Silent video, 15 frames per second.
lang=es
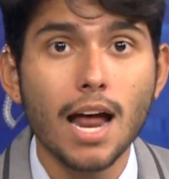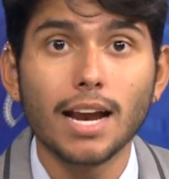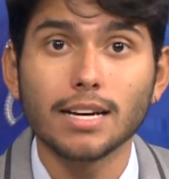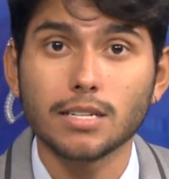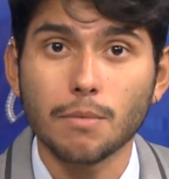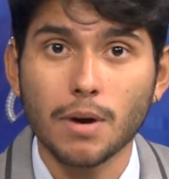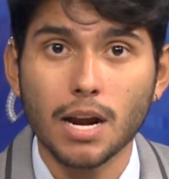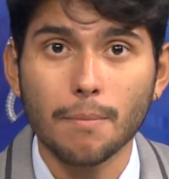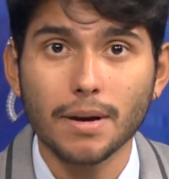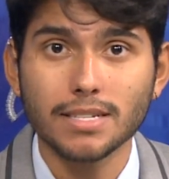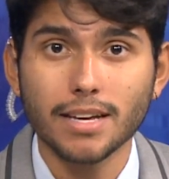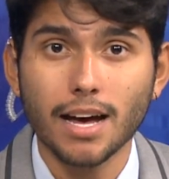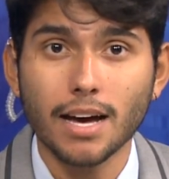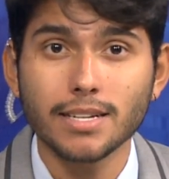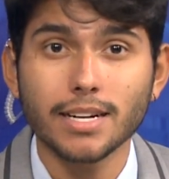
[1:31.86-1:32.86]
La semana
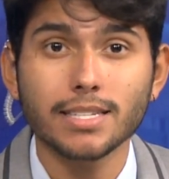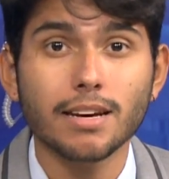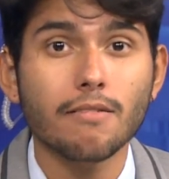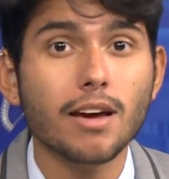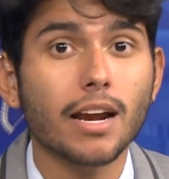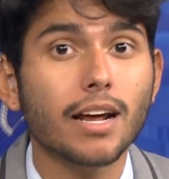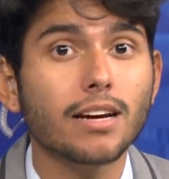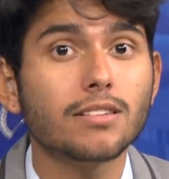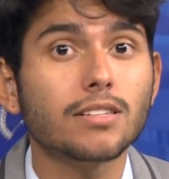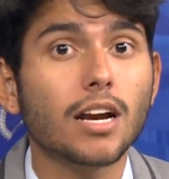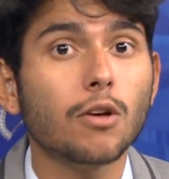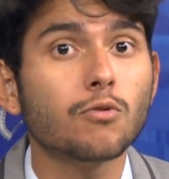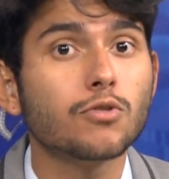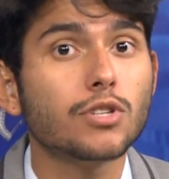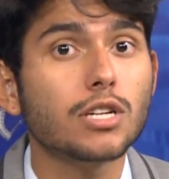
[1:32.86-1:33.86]
pasada ya se había
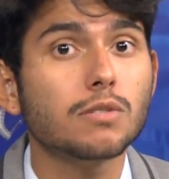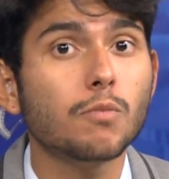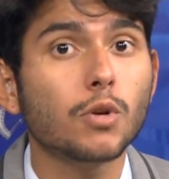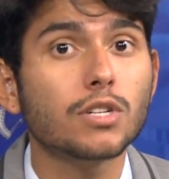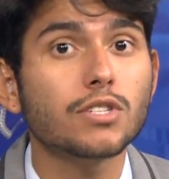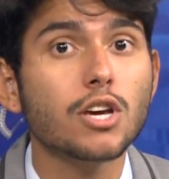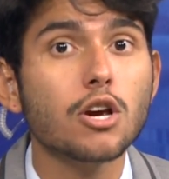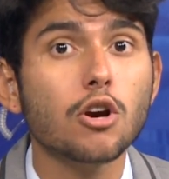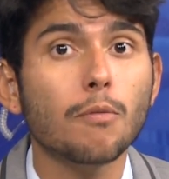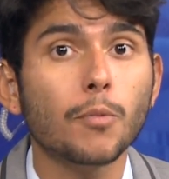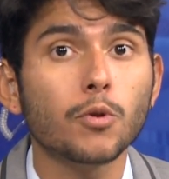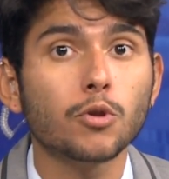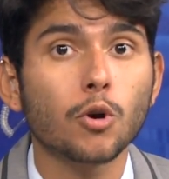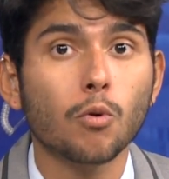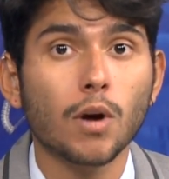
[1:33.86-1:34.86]
registrado un sismo de
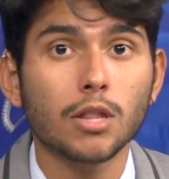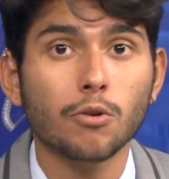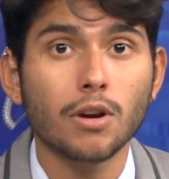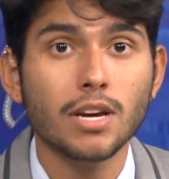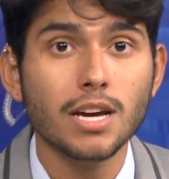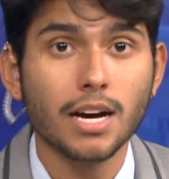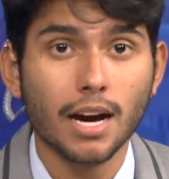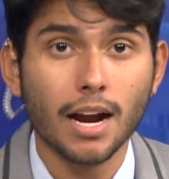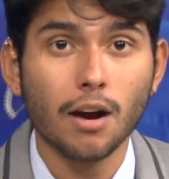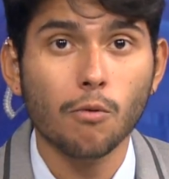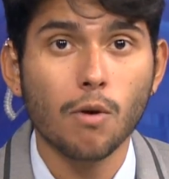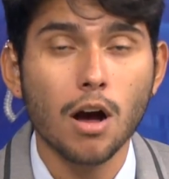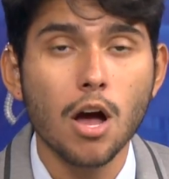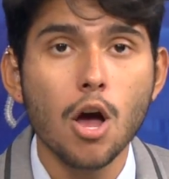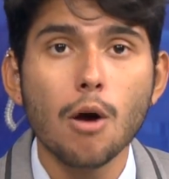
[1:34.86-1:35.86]
5.4 en
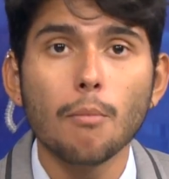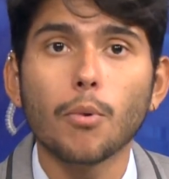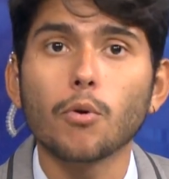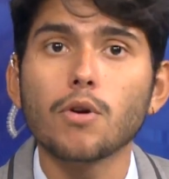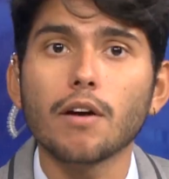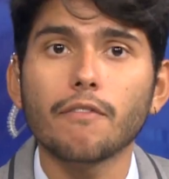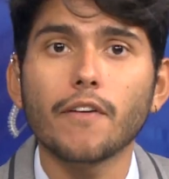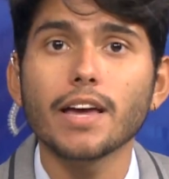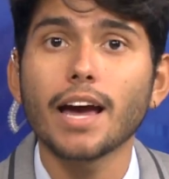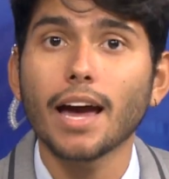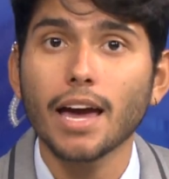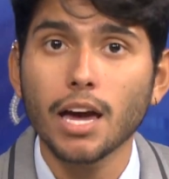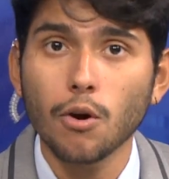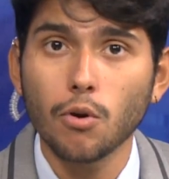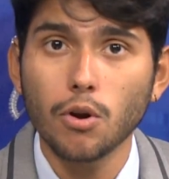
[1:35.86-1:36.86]
Nicaragua por una falla
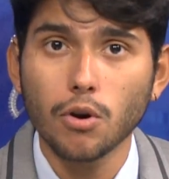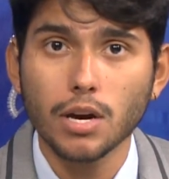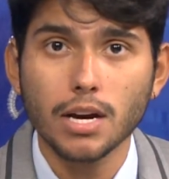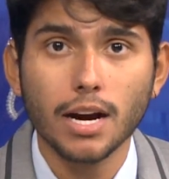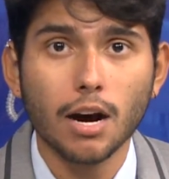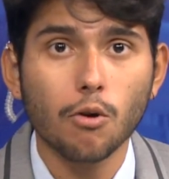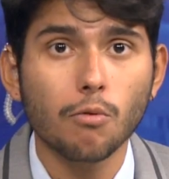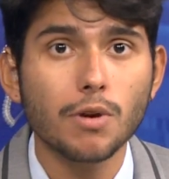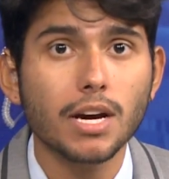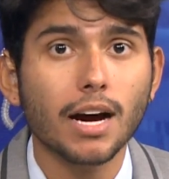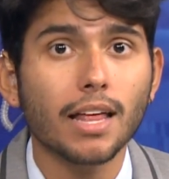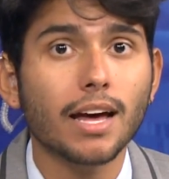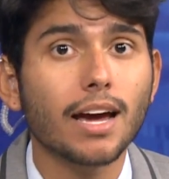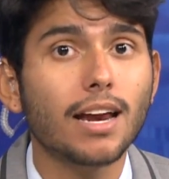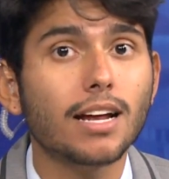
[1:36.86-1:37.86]
geológica
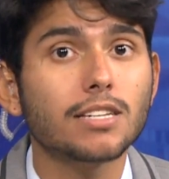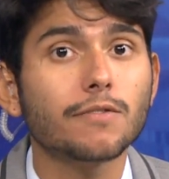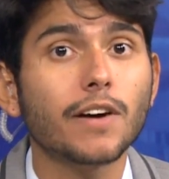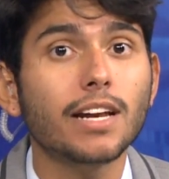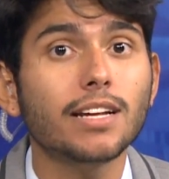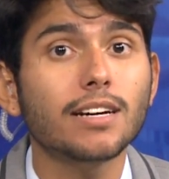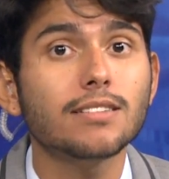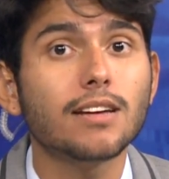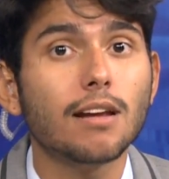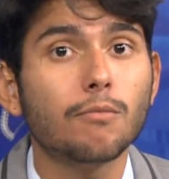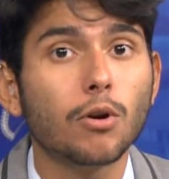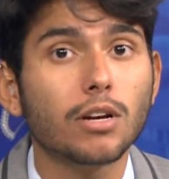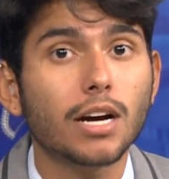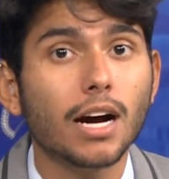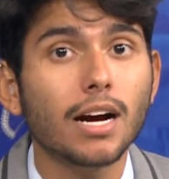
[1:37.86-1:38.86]
ubicada en las faldas del
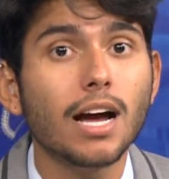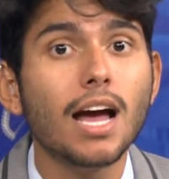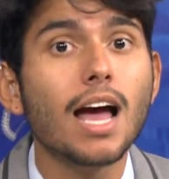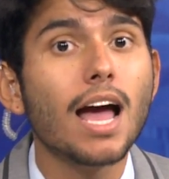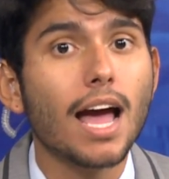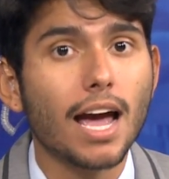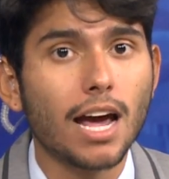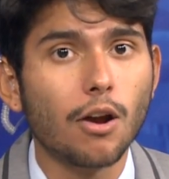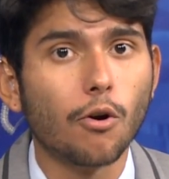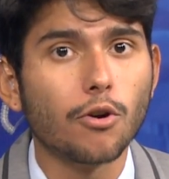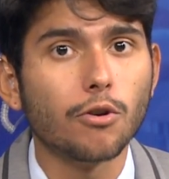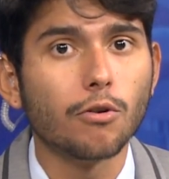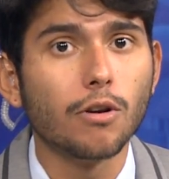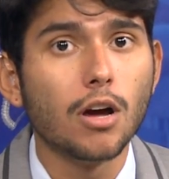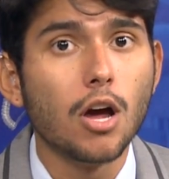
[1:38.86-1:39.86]
volcán El
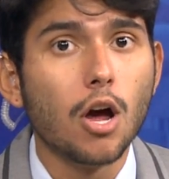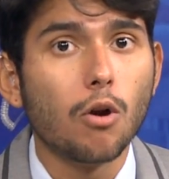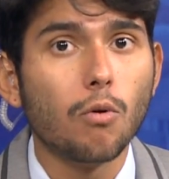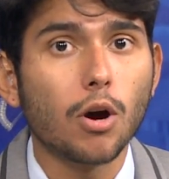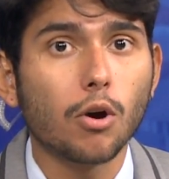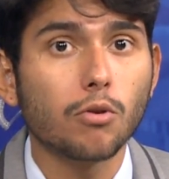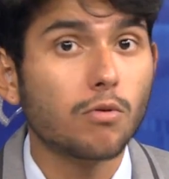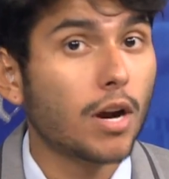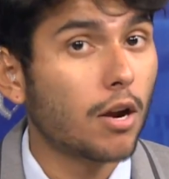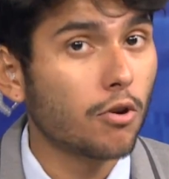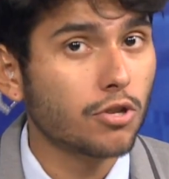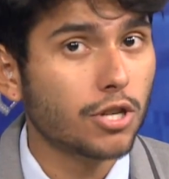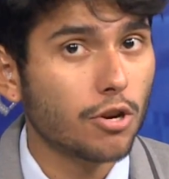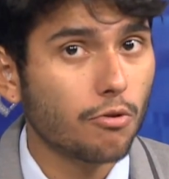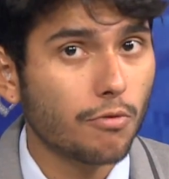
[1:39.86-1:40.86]
Hoyo. Luego de una noche